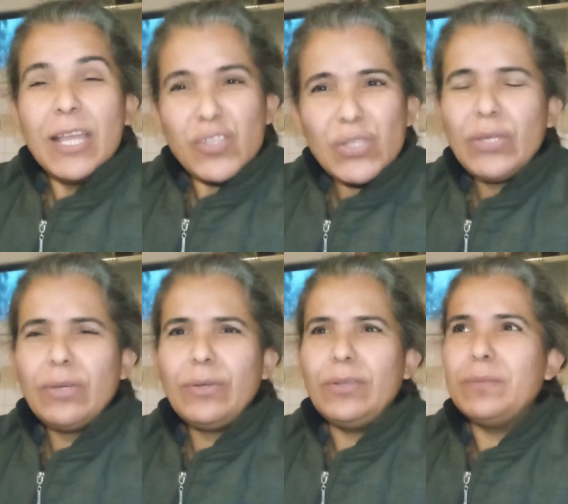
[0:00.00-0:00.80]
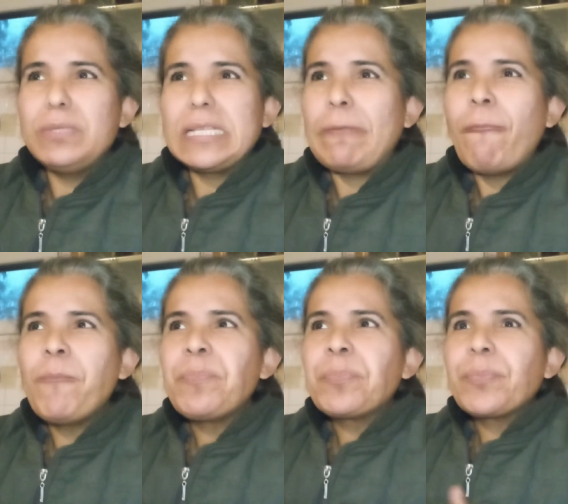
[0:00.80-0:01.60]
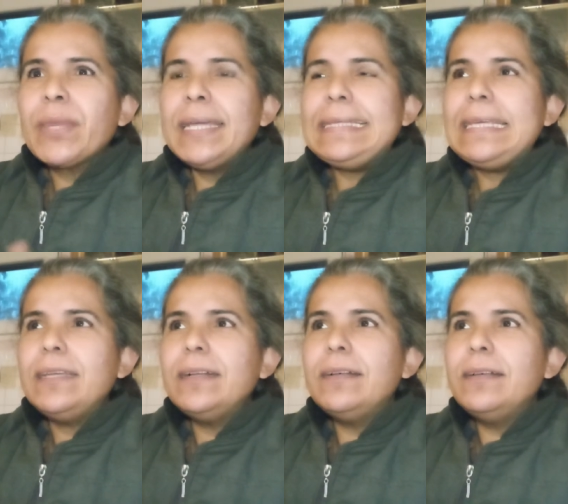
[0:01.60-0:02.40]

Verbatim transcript: Çünkü yok öyle bir şey. Hani